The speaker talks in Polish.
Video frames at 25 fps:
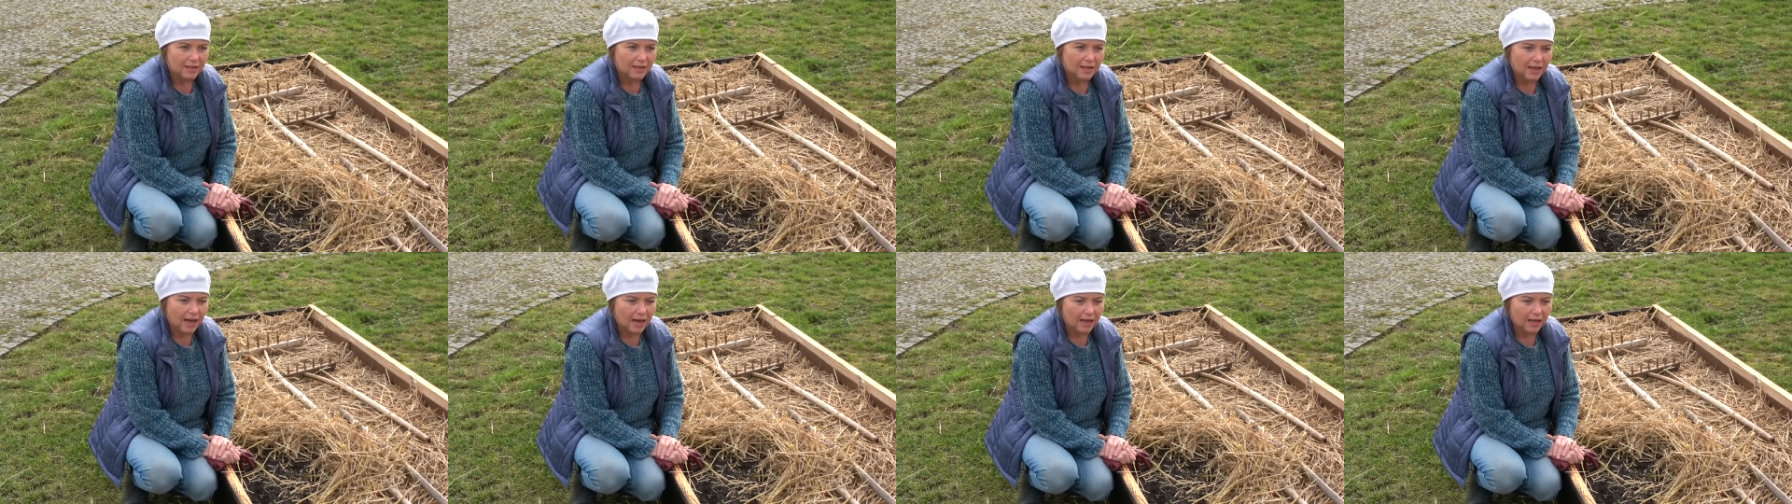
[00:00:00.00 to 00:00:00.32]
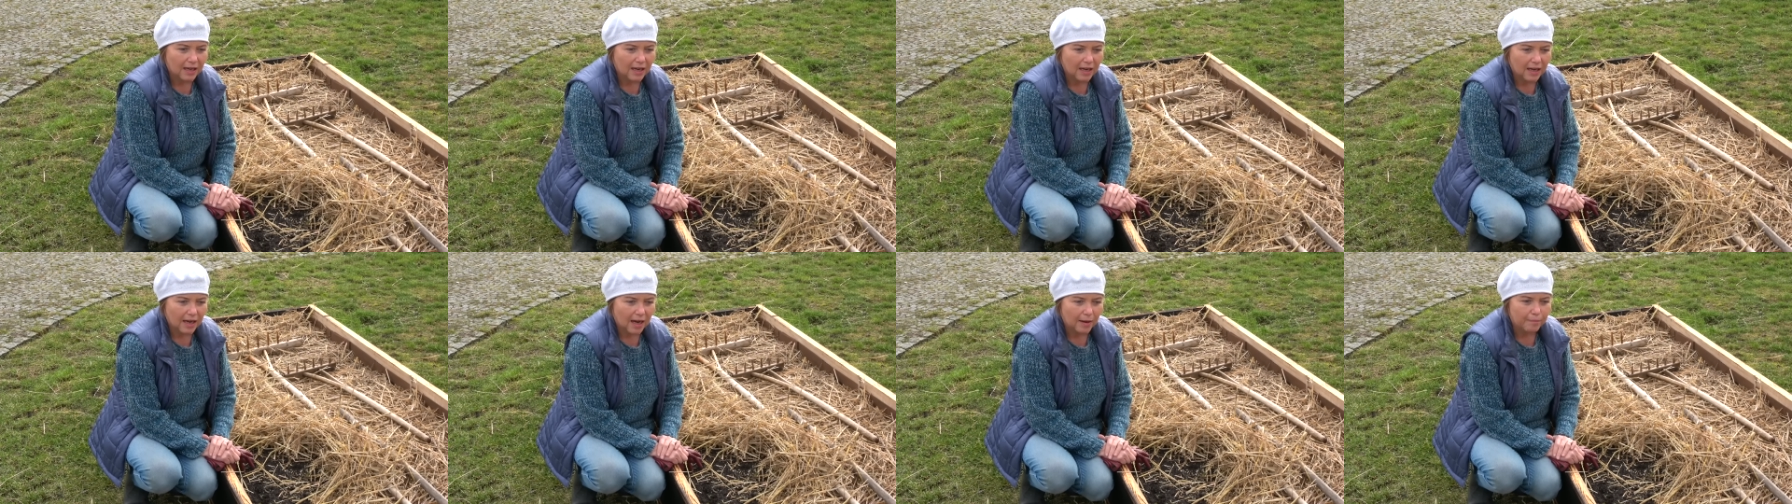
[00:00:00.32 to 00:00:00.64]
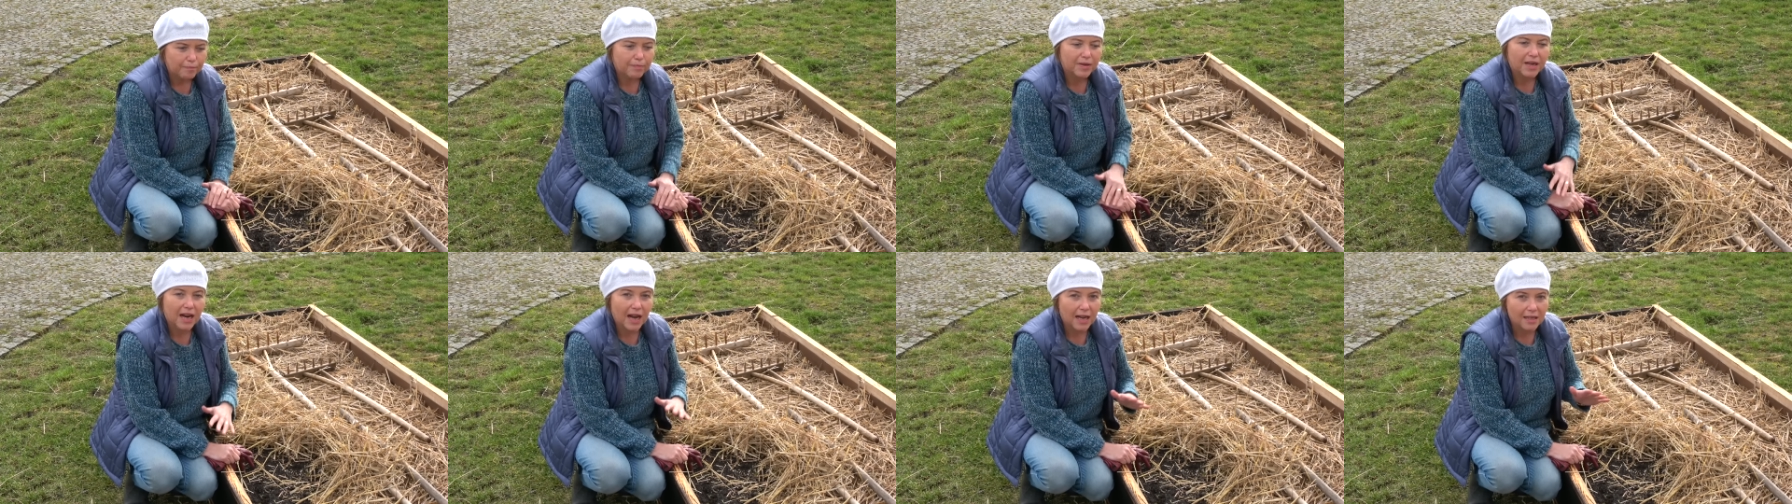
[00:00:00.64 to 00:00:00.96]
taka
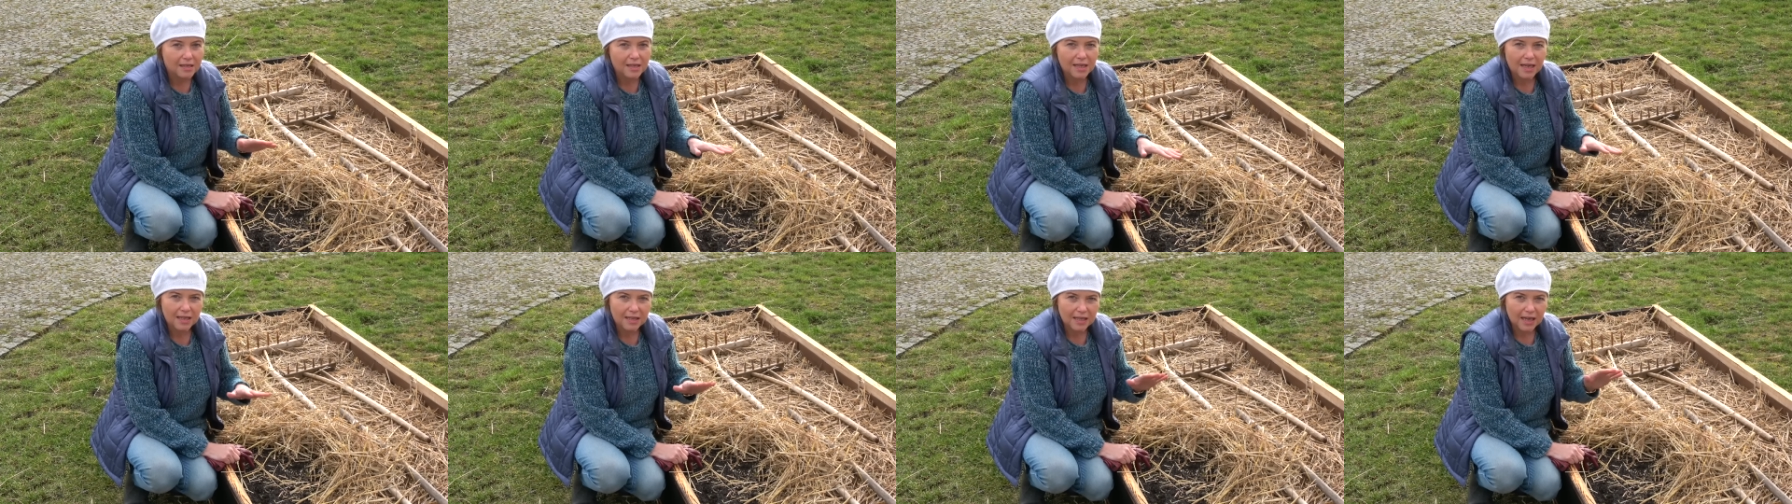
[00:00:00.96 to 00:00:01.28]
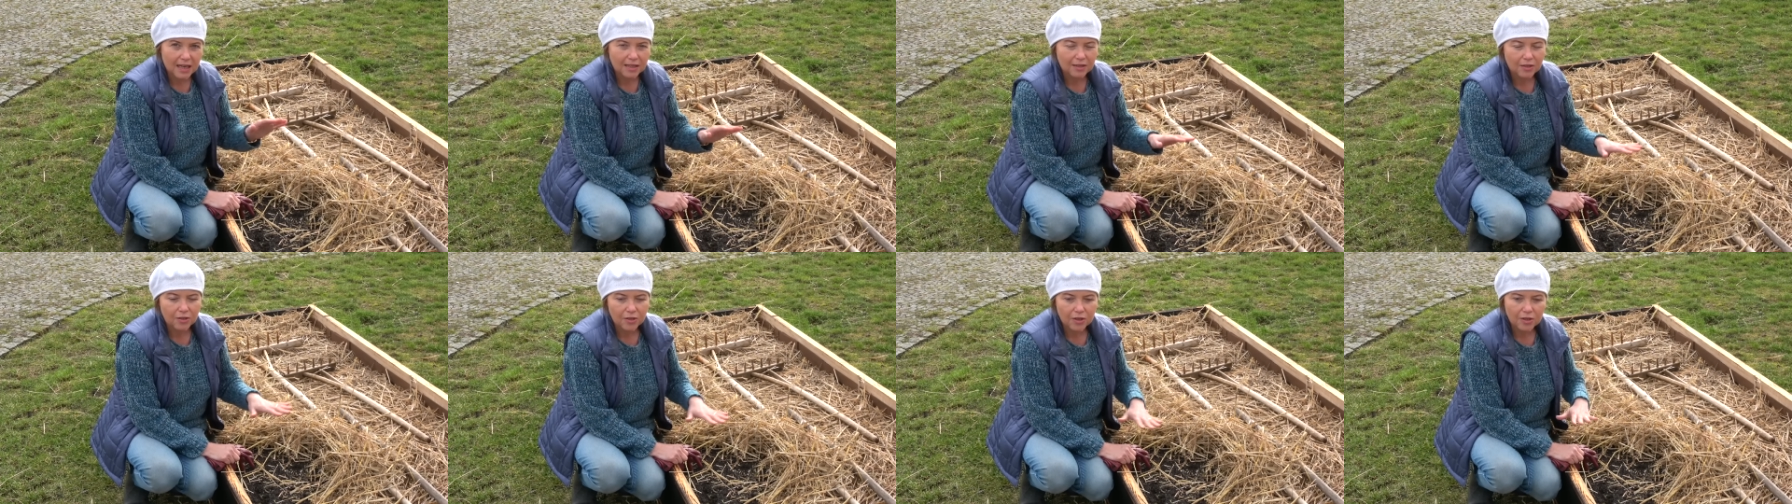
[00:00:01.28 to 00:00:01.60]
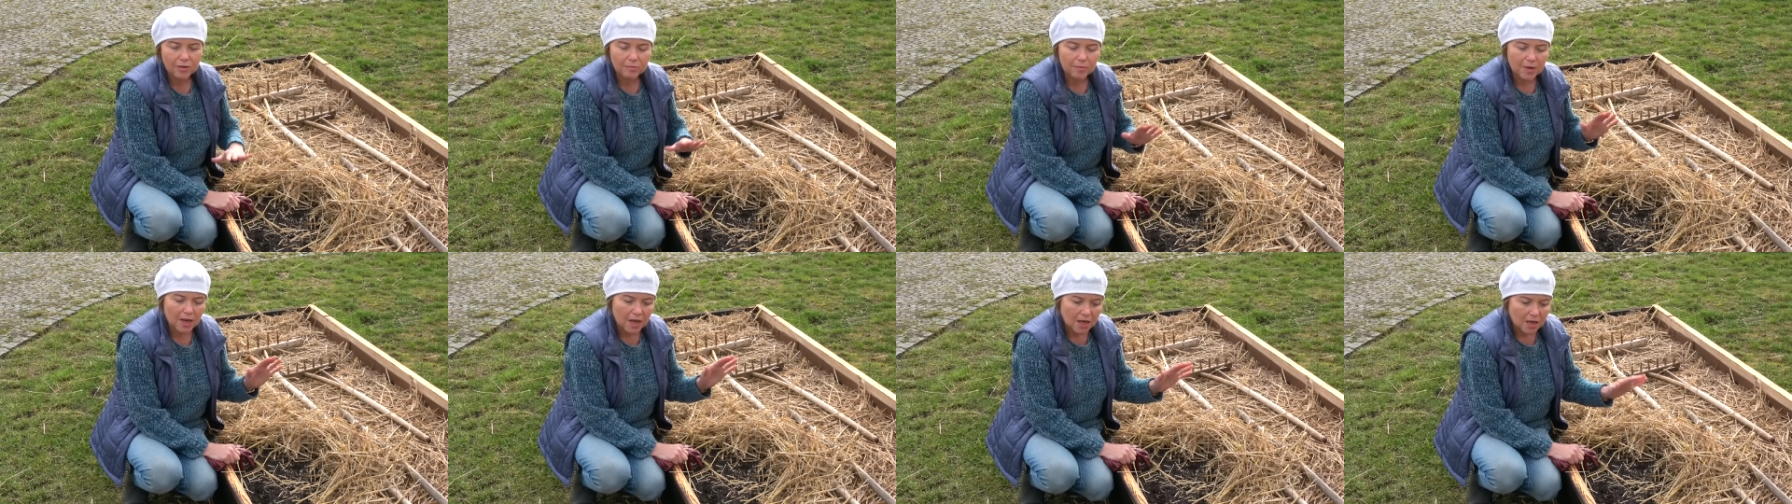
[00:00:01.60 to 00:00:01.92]
praca nad
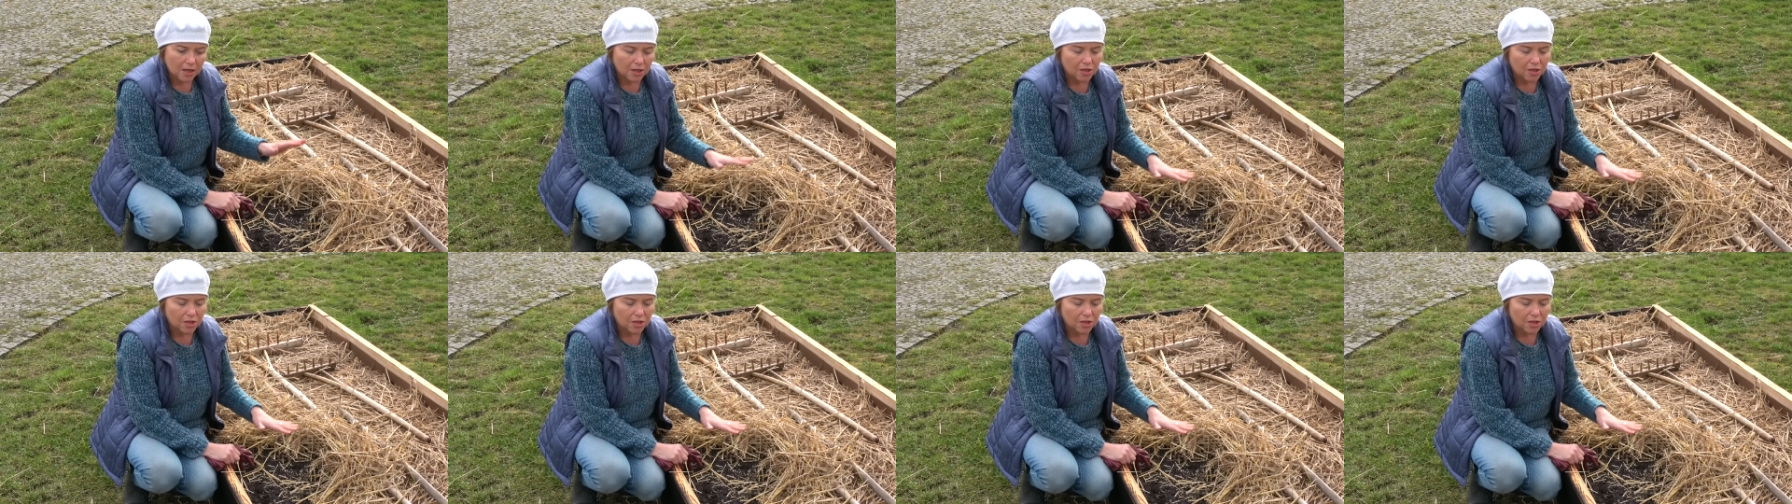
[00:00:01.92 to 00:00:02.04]
tym,